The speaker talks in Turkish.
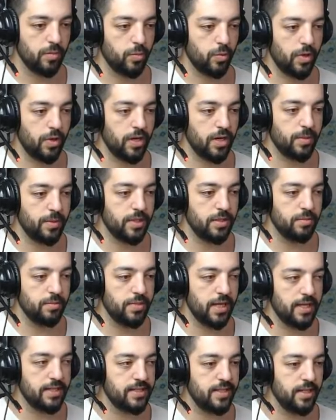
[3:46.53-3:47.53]
Bu
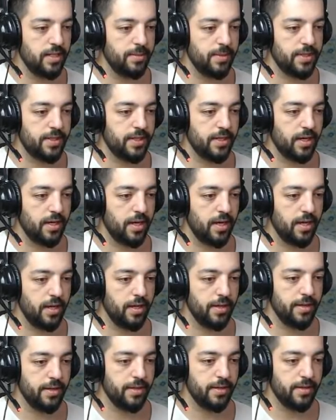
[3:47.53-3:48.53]
arabanın benzini bitti
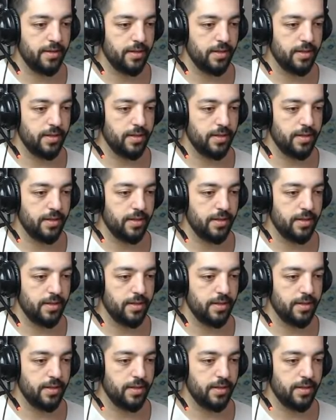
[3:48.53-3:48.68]
ha.